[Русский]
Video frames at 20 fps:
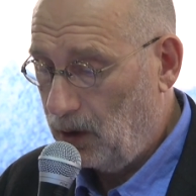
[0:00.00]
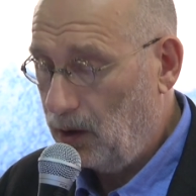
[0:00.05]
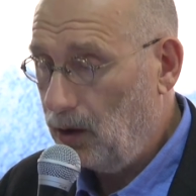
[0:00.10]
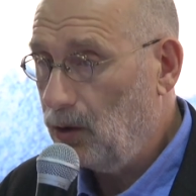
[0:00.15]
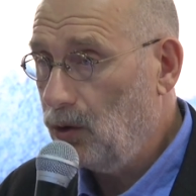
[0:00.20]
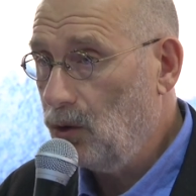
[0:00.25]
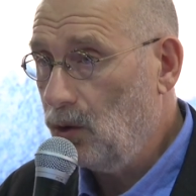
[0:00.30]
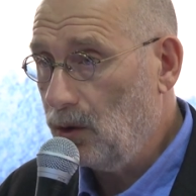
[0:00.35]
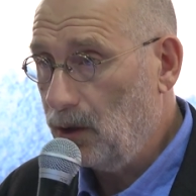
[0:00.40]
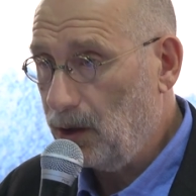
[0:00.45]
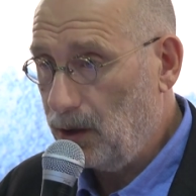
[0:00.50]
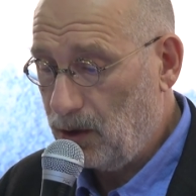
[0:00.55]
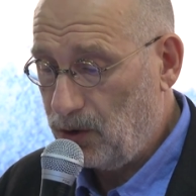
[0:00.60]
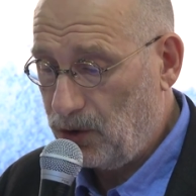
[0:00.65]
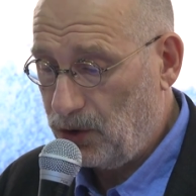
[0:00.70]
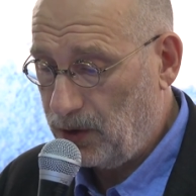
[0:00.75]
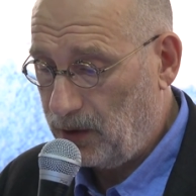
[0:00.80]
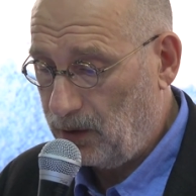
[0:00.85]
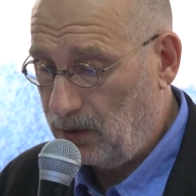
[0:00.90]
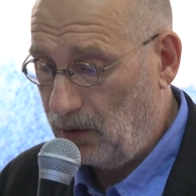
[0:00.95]
И долго не
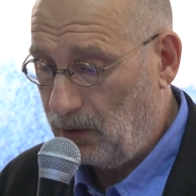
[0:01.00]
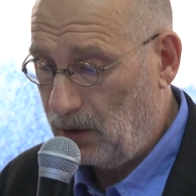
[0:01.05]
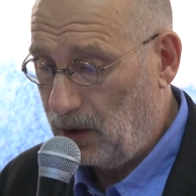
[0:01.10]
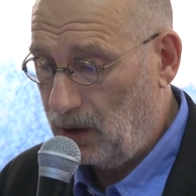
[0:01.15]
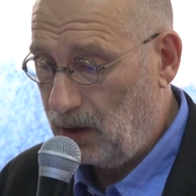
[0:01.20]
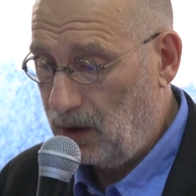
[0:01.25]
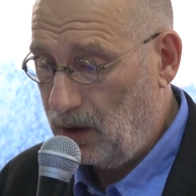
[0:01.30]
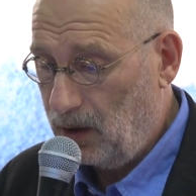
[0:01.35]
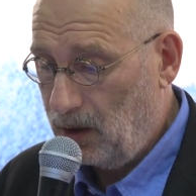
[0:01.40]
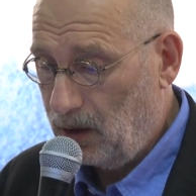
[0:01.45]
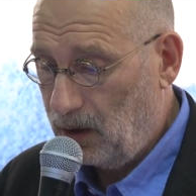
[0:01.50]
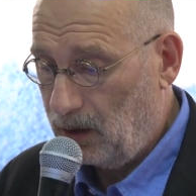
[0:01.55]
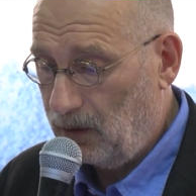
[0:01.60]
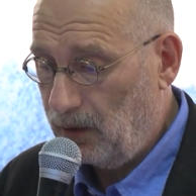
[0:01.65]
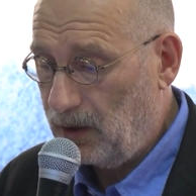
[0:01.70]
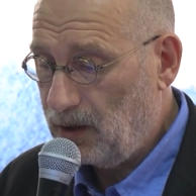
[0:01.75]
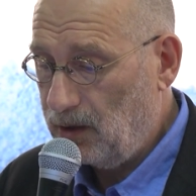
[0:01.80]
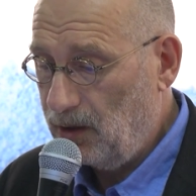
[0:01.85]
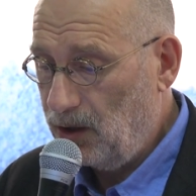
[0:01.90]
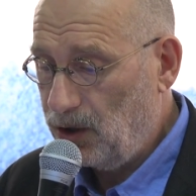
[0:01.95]
существовало,
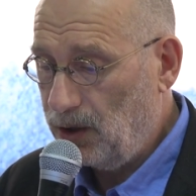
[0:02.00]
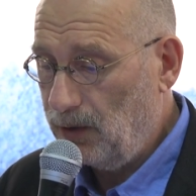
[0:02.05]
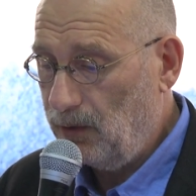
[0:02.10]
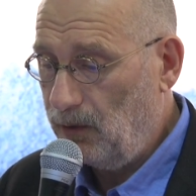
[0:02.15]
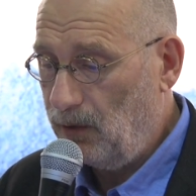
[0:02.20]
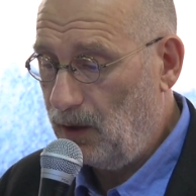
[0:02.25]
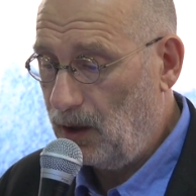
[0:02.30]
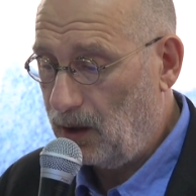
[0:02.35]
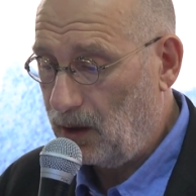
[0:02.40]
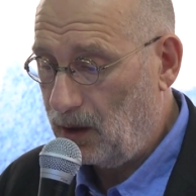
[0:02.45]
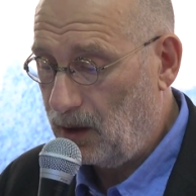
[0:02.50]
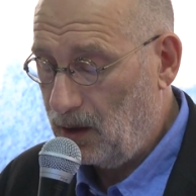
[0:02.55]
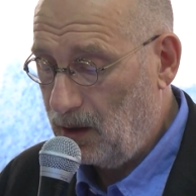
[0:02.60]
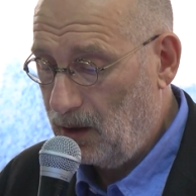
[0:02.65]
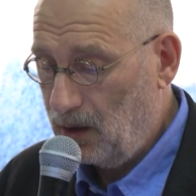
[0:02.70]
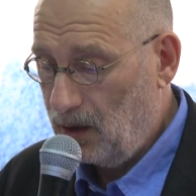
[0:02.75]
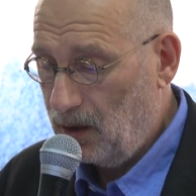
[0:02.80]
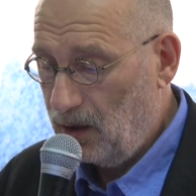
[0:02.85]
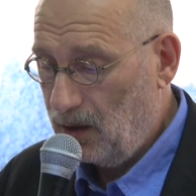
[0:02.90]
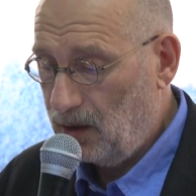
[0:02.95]
два с лишним века,
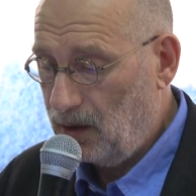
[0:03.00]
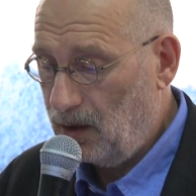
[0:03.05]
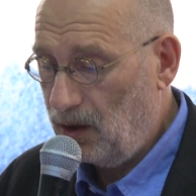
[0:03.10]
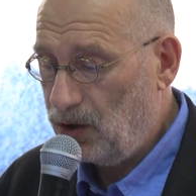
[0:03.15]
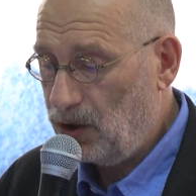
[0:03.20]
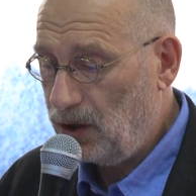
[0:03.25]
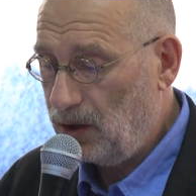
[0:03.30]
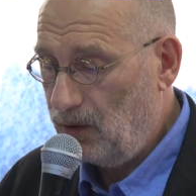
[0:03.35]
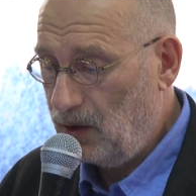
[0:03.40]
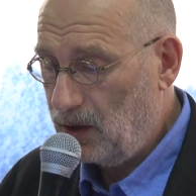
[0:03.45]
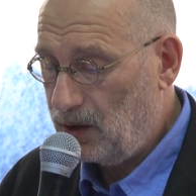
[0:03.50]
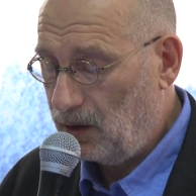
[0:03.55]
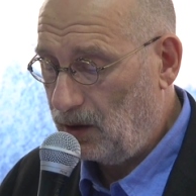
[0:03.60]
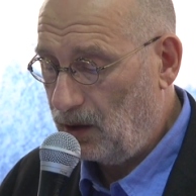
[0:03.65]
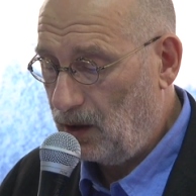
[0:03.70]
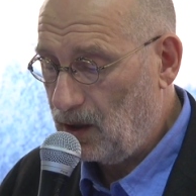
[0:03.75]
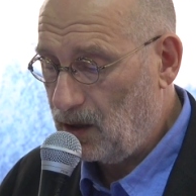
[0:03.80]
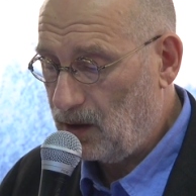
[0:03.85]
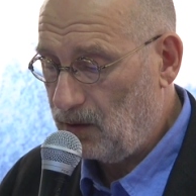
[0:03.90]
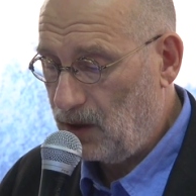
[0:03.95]
с
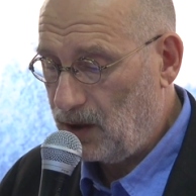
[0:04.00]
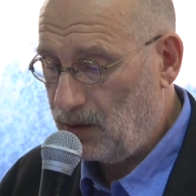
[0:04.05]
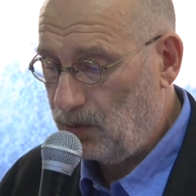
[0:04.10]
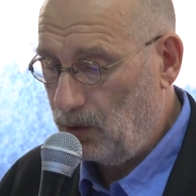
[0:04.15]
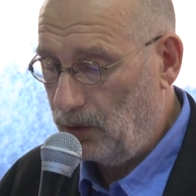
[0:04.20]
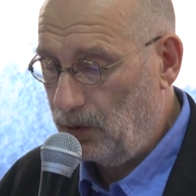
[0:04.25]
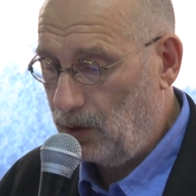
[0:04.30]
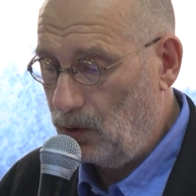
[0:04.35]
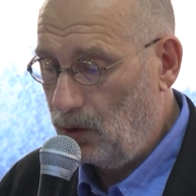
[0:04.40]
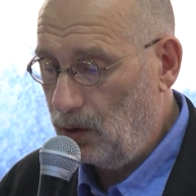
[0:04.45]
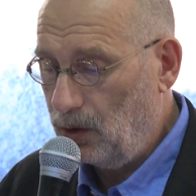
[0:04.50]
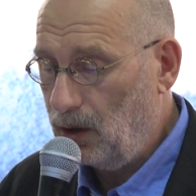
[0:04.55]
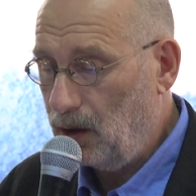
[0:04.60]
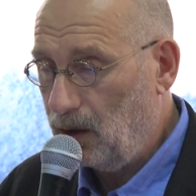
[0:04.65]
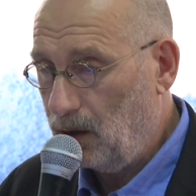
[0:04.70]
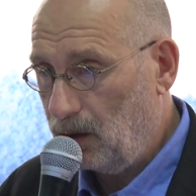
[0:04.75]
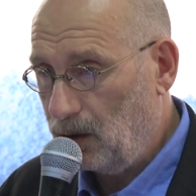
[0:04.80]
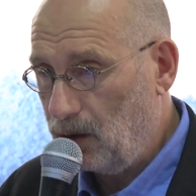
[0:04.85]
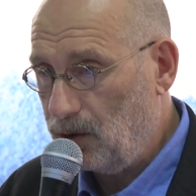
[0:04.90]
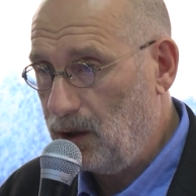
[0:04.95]
1238
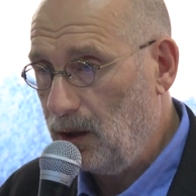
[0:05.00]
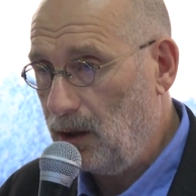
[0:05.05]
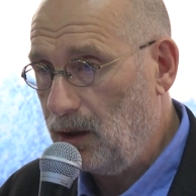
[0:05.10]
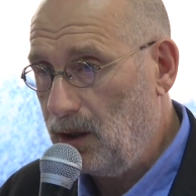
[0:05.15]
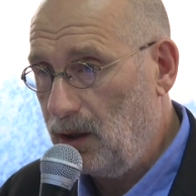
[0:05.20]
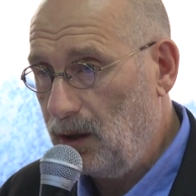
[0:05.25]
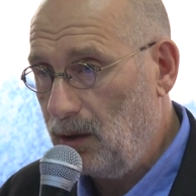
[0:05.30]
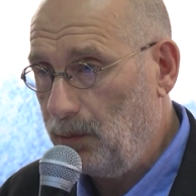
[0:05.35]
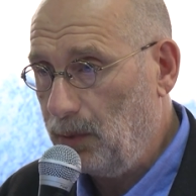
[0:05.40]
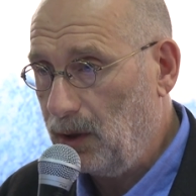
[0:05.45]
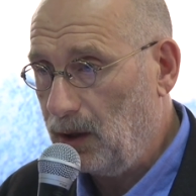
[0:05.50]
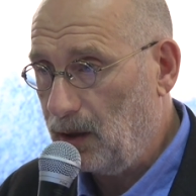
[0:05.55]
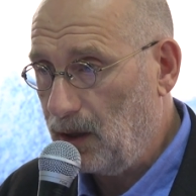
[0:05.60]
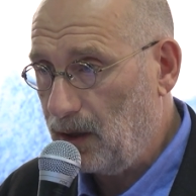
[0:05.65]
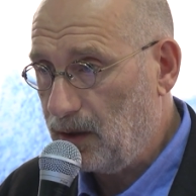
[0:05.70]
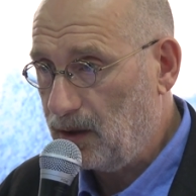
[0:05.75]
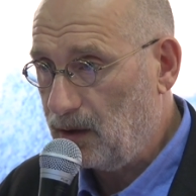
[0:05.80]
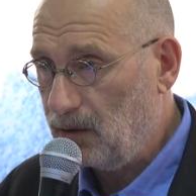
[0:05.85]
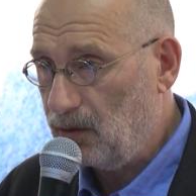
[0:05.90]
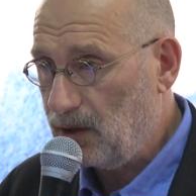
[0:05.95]
года до середины
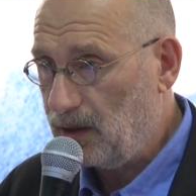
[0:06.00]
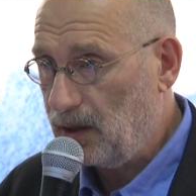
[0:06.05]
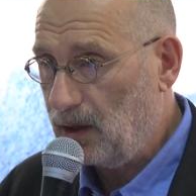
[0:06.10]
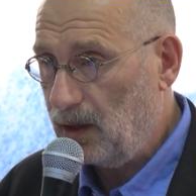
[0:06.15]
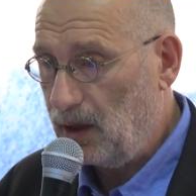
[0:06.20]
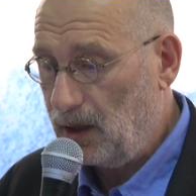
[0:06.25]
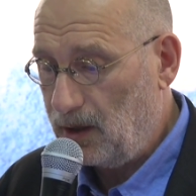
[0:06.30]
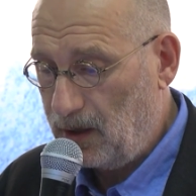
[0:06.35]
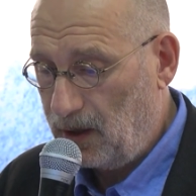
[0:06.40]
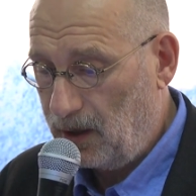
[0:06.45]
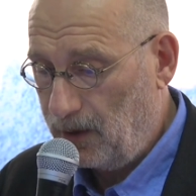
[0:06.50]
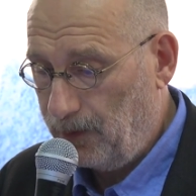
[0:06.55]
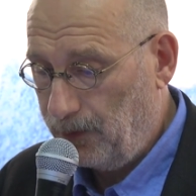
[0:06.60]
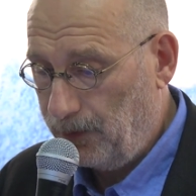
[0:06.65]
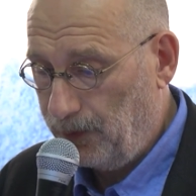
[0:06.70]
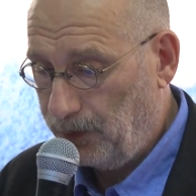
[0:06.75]
15 столетия.